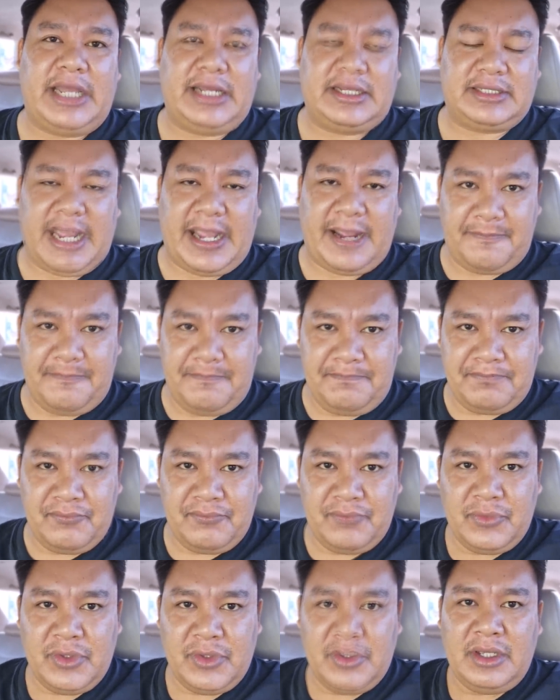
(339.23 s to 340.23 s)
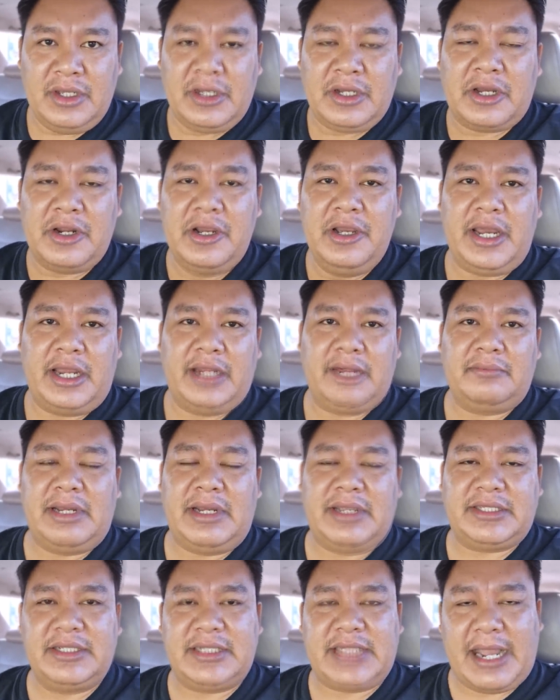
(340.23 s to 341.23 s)
ต่างๆ เคลื่อน
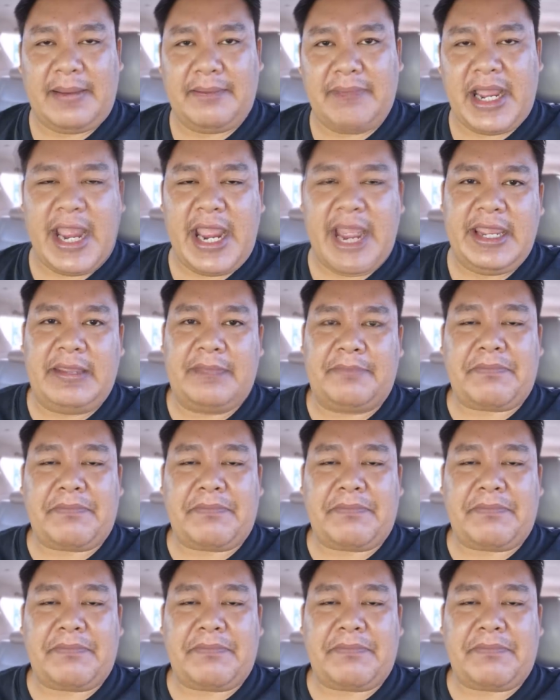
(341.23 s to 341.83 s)
มันจึงทำให้